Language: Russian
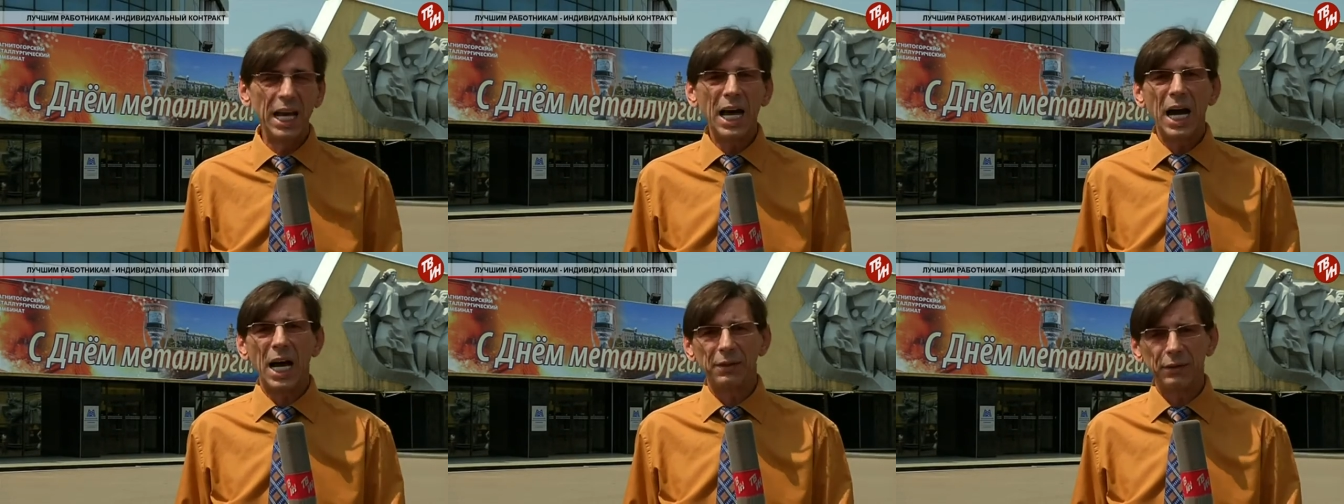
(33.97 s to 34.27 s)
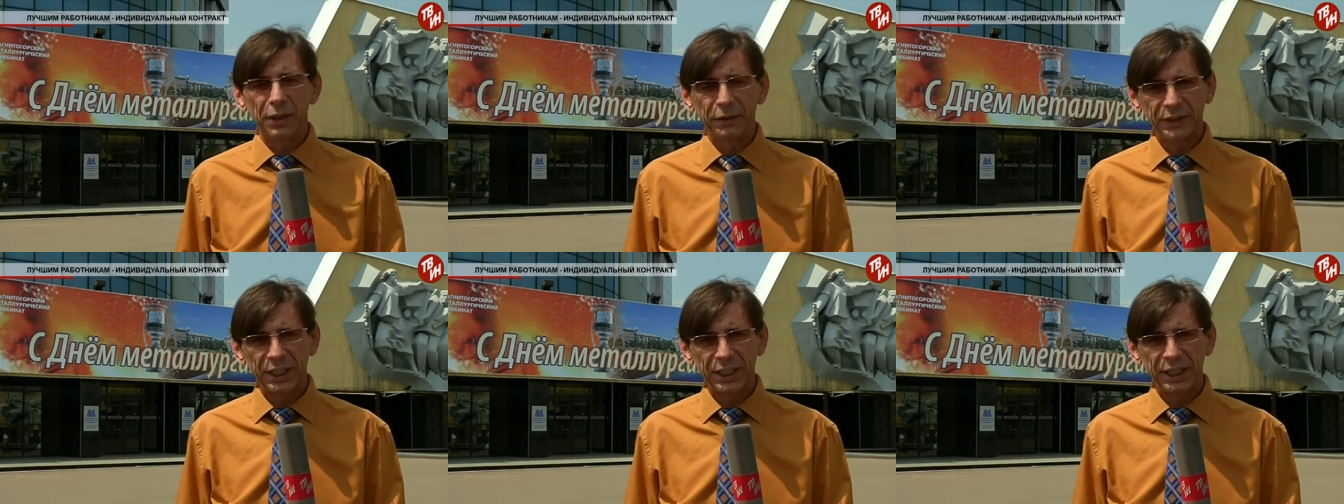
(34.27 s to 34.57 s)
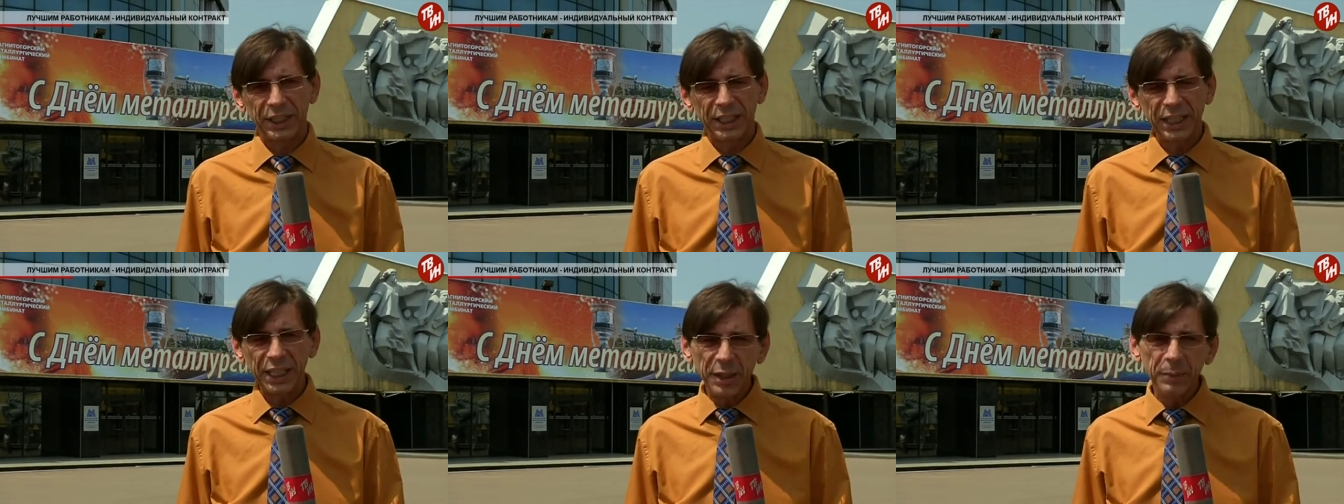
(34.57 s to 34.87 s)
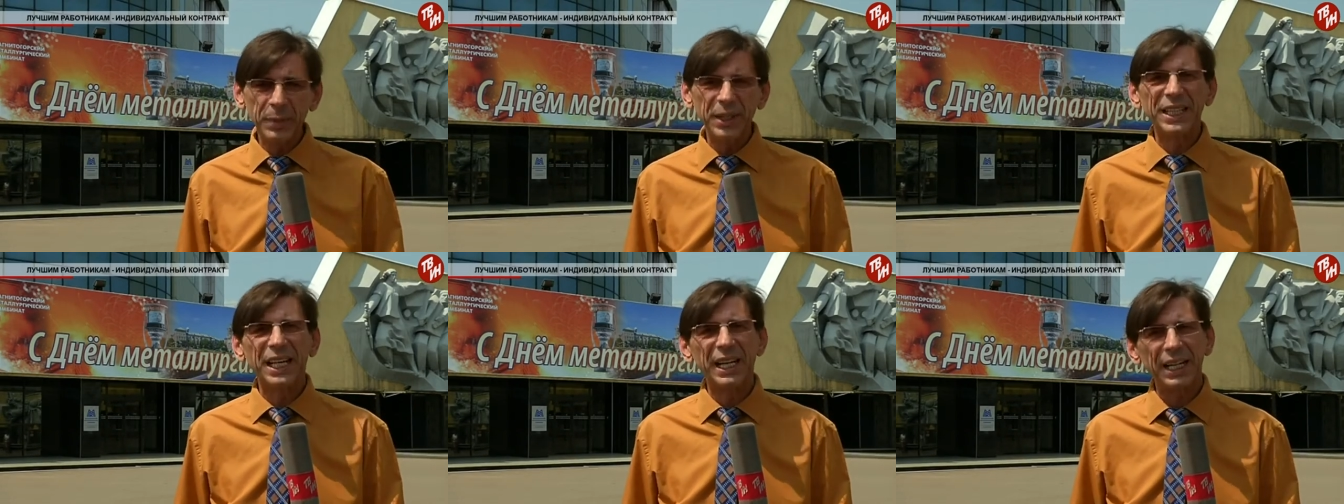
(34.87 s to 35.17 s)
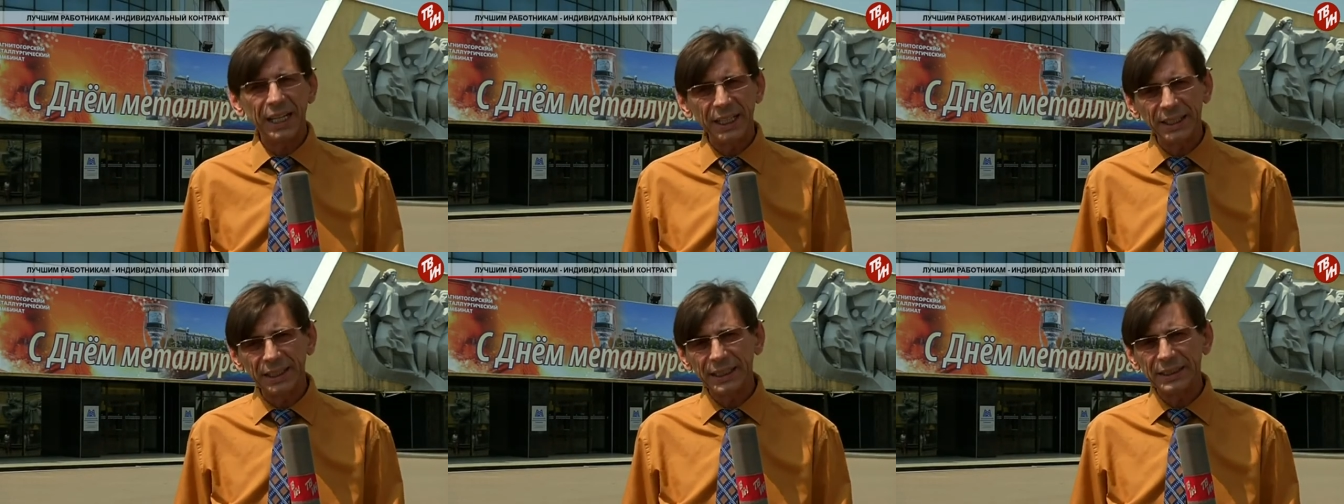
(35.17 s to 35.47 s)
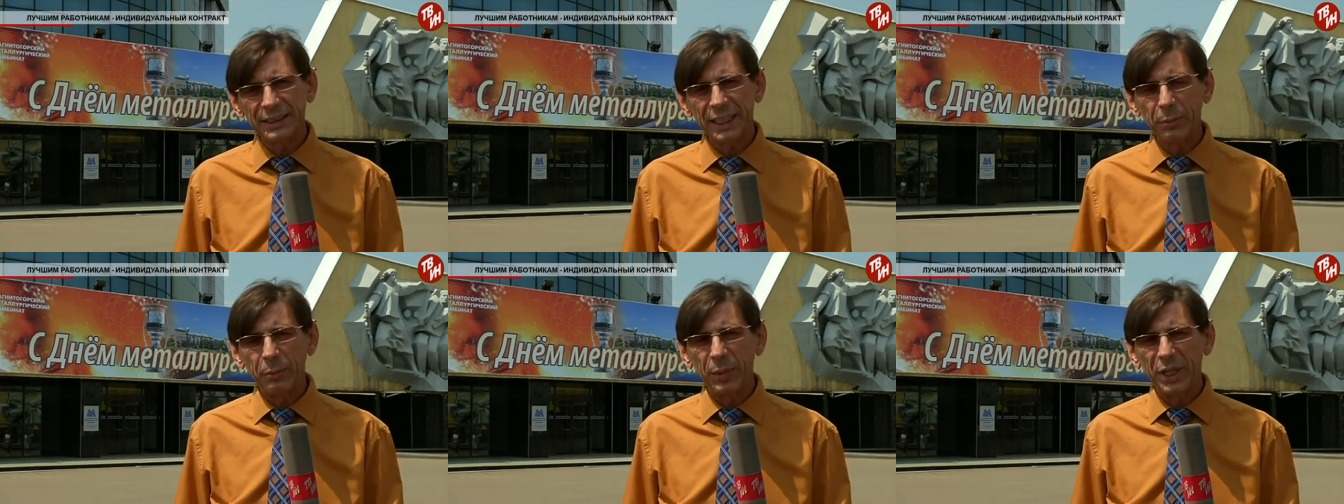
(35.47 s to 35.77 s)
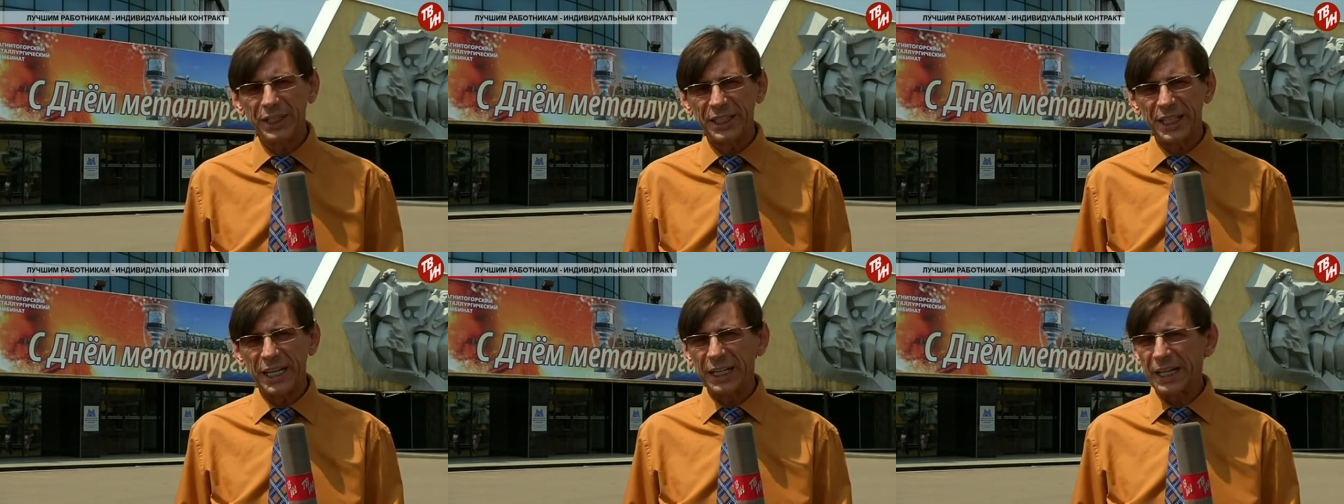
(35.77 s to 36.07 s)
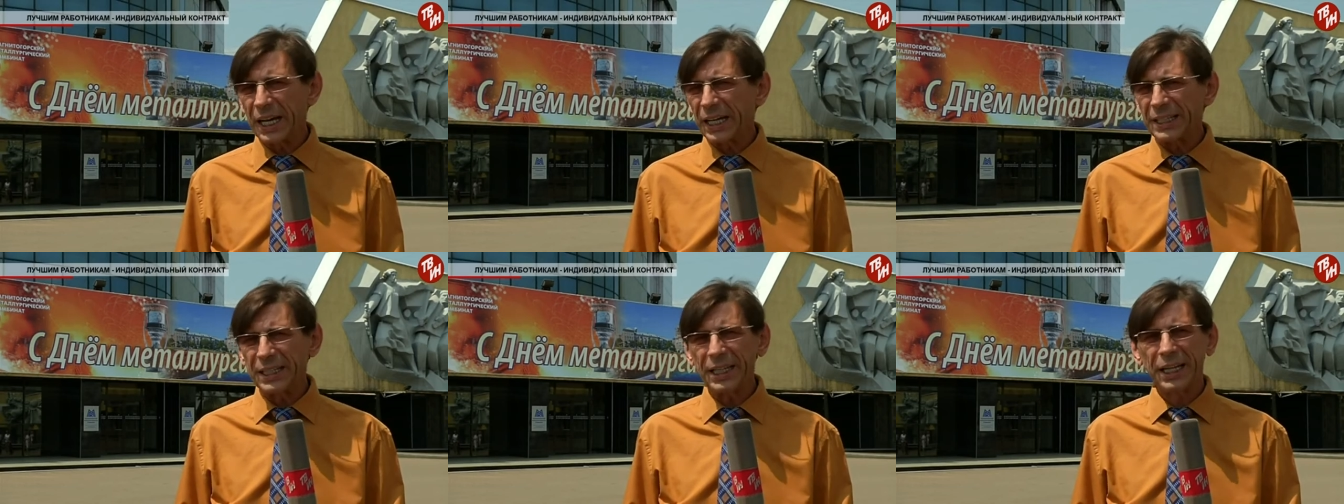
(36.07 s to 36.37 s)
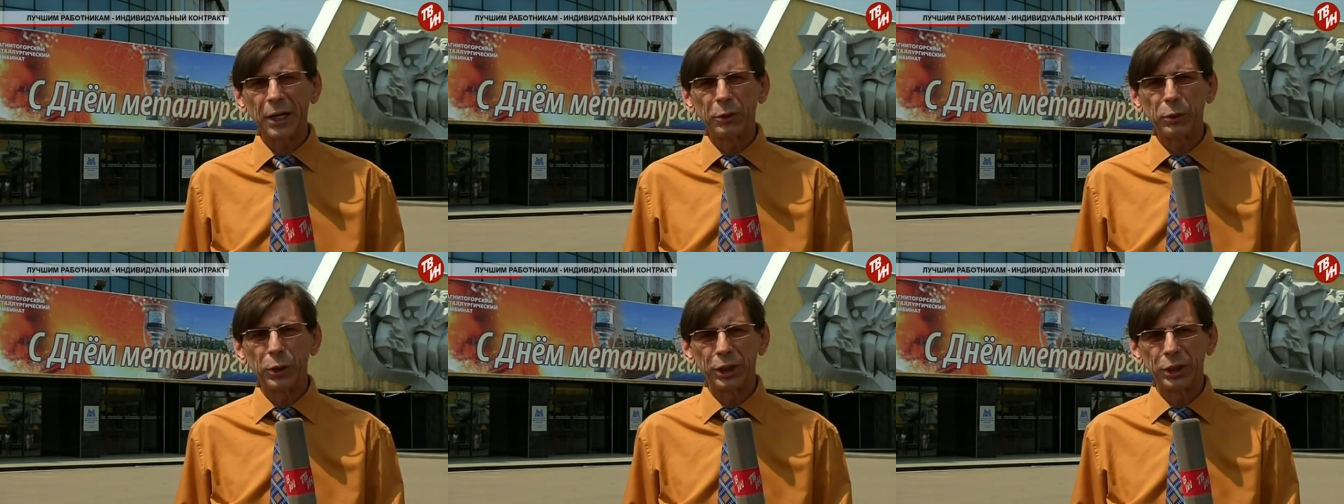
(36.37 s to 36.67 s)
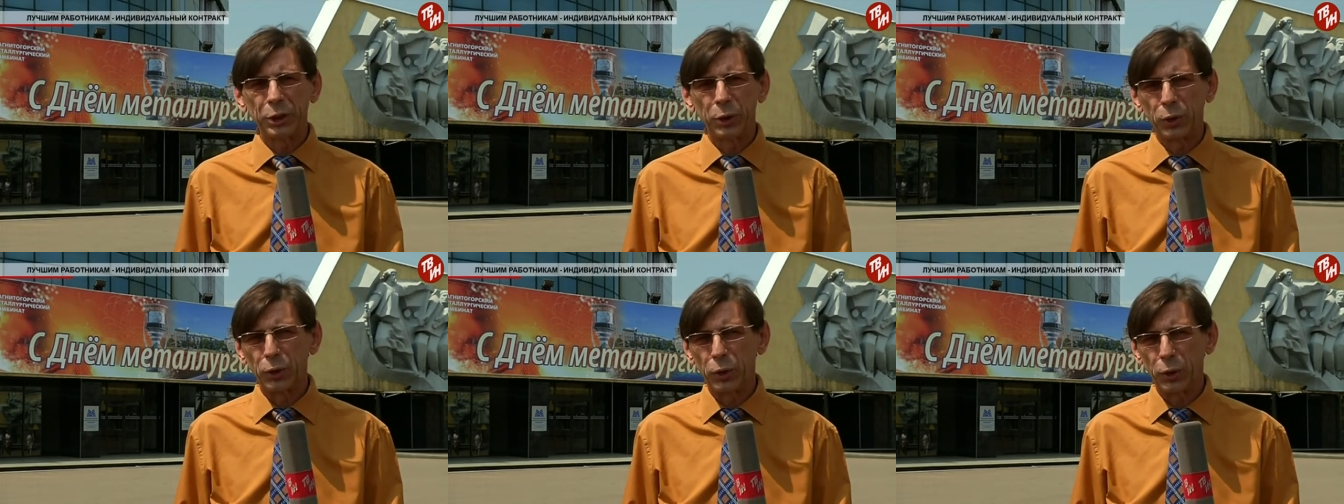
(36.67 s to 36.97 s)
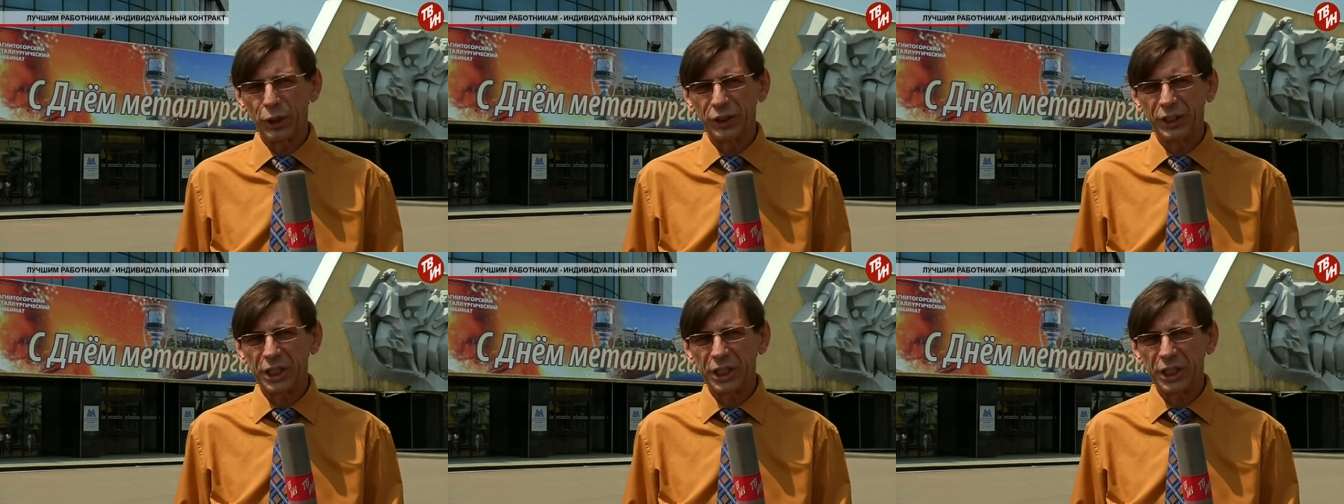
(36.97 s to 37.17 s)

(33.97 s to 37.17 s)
А во-вторых, именно это событие, как никакое другое,